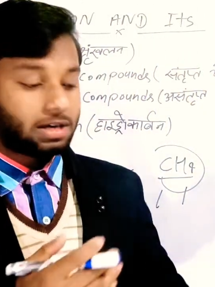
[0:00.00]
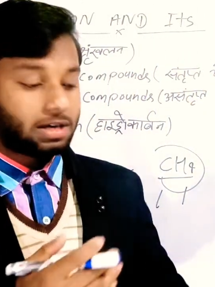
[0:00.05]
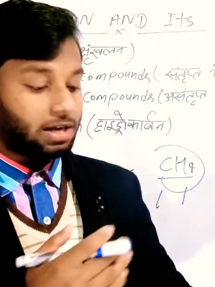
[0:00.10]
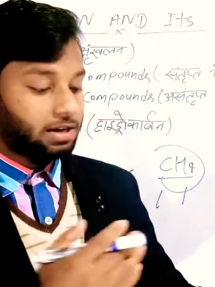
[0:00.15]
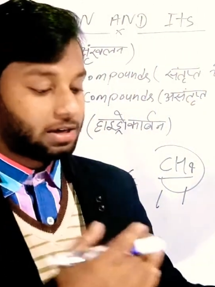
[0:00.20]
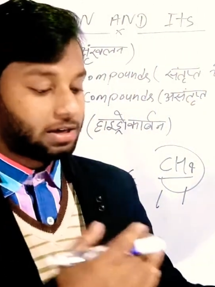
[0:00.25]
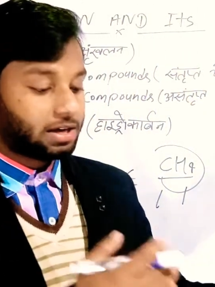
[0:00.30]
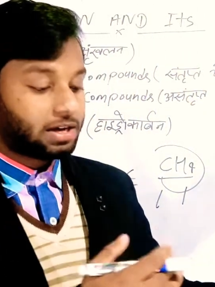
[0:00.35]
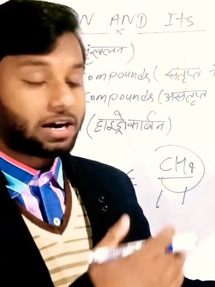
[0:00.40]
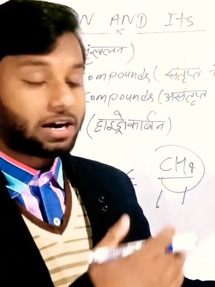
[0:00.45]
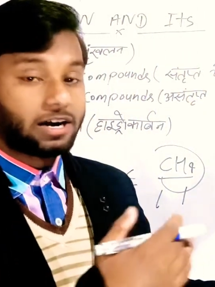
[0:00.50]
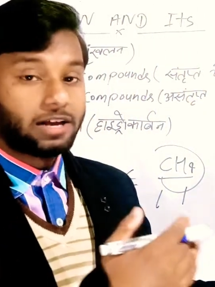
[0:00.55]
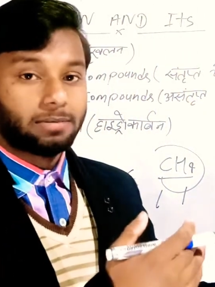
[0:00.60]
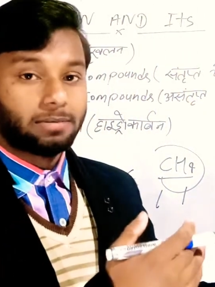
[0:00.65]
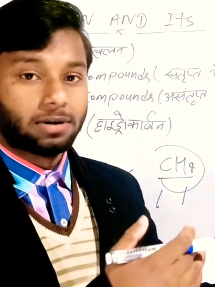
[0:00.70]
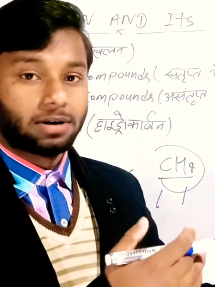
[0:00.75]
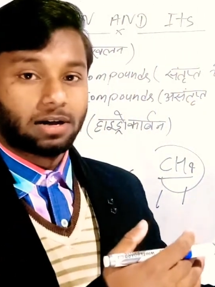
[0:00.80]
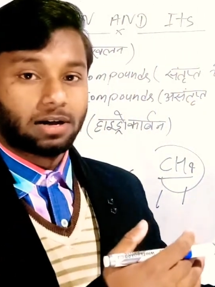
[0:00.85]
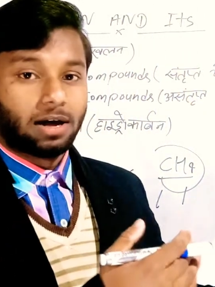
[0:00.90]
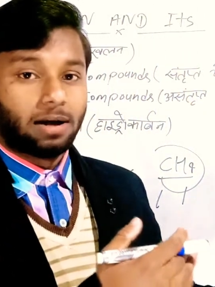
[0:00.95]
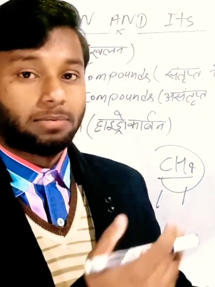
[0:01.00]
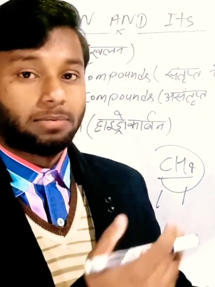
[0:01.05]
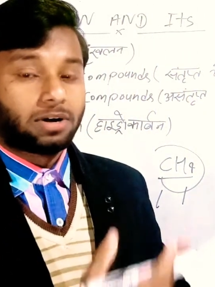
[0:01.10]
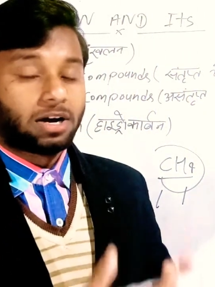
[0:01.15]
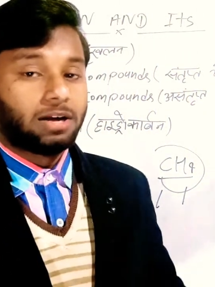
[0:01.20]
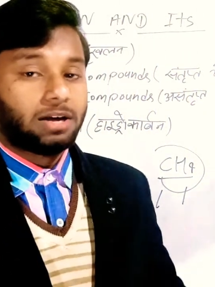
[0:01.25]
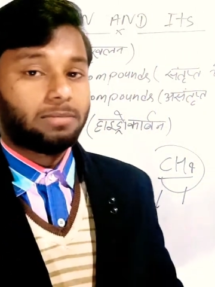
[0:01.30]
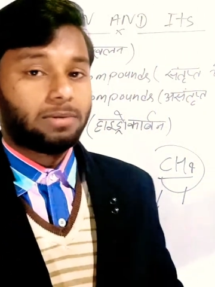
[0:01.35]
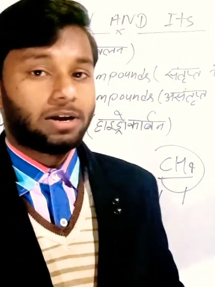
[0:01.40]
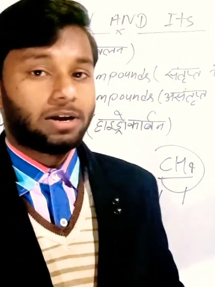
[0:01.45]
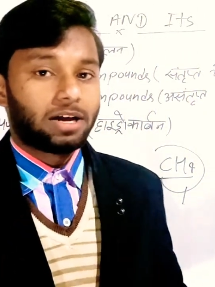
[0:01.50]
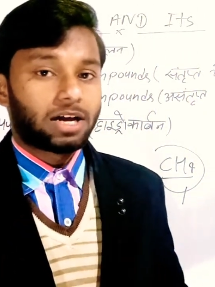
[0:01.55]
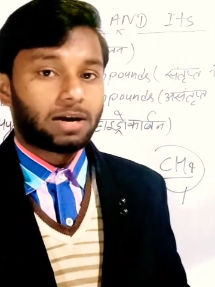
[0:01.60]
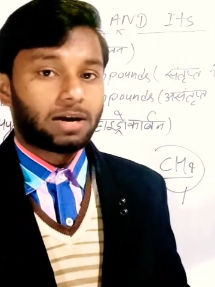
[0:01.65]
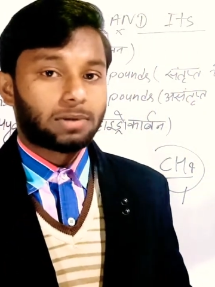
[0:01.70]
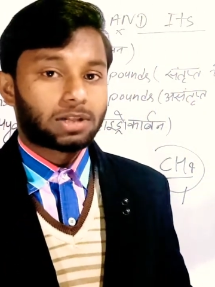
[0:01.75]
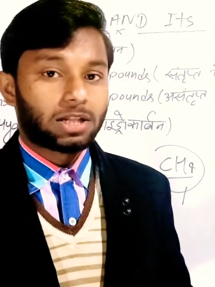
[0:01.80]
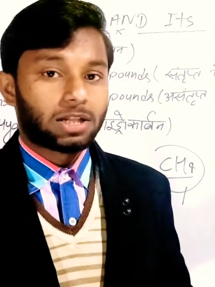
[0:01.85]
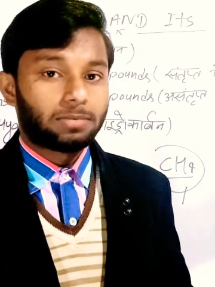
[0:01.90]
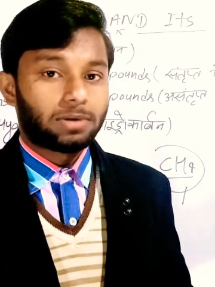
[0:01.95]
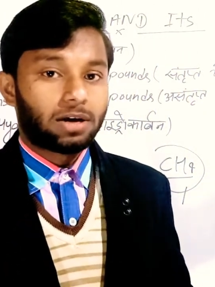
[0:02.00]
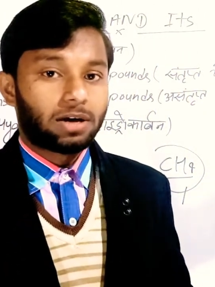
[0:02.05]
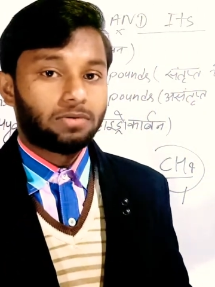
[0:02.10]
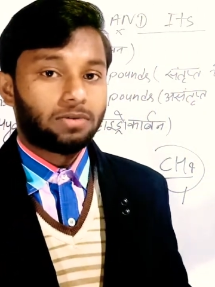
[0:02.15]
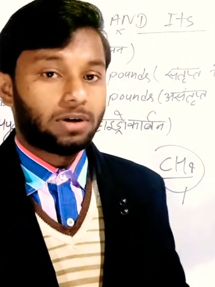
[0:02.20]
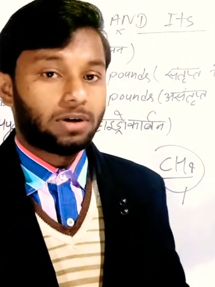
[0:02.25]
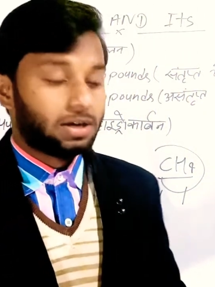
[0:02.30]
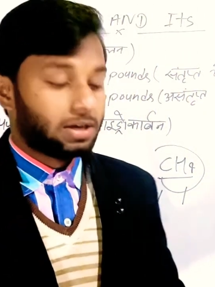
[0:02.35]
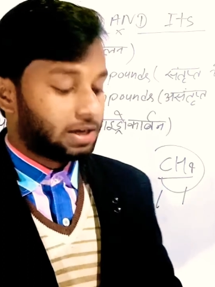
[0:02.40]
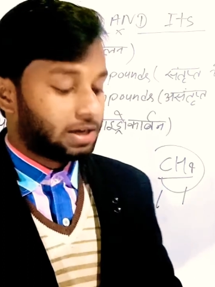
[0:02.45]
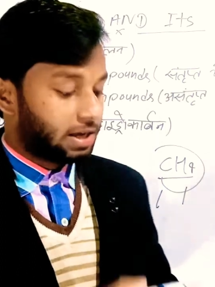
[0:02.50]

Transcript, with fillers: यानी कि कड़ी बनना अब कड़ी बनने का मतलब क्या हुआ